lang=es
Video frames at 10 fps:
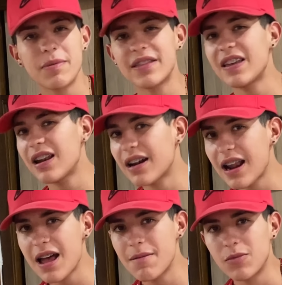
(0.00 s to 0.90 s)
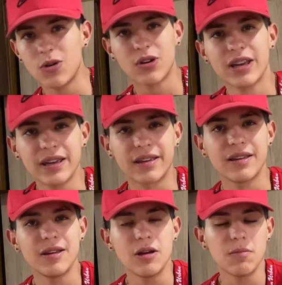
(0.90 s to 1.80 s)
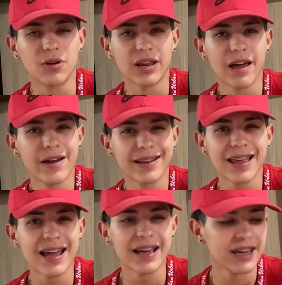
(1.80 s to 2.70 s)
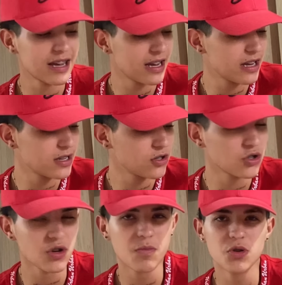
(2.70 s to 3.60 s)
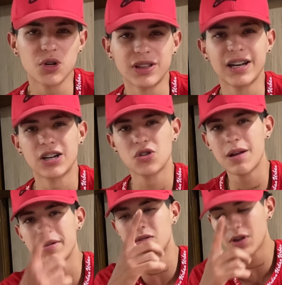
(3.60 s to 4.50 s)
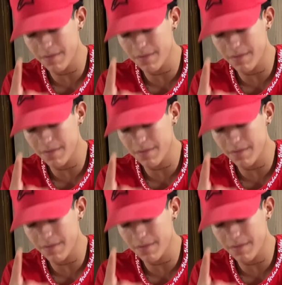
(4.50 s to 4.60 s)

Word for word: bien del RAM o qué. Porque la verdad, eh, yo soy mucho de tener solamente una